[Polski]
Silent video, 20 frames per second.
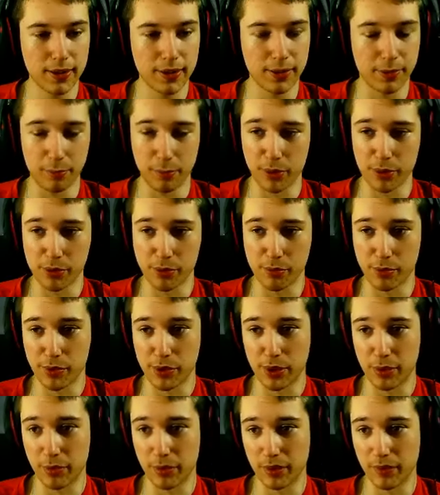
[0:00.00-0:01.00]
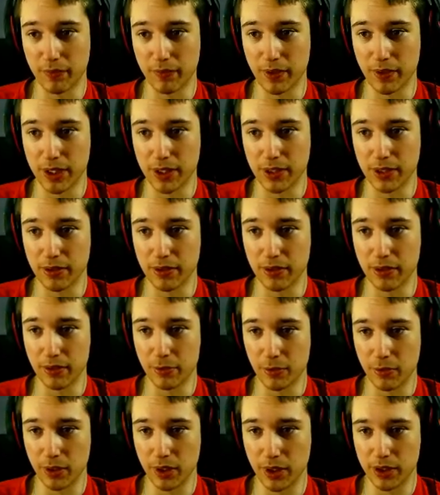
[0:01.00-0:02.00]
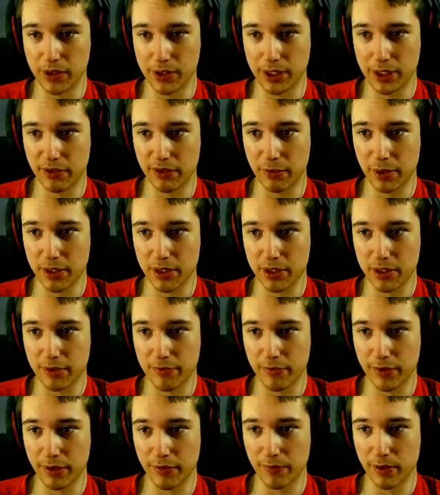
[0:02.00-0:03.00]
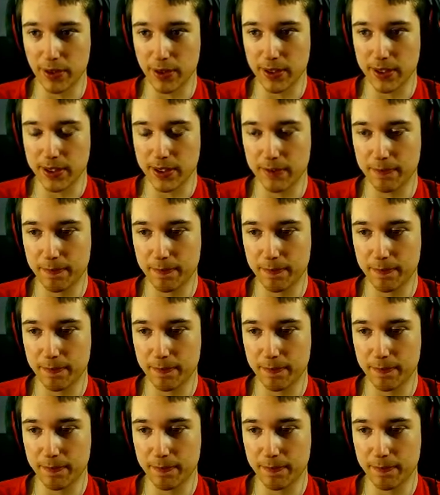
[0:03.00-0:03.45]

Będziemy musieli potem wracać do domku, ale ciekawi mnie, co jest w tej wiosce.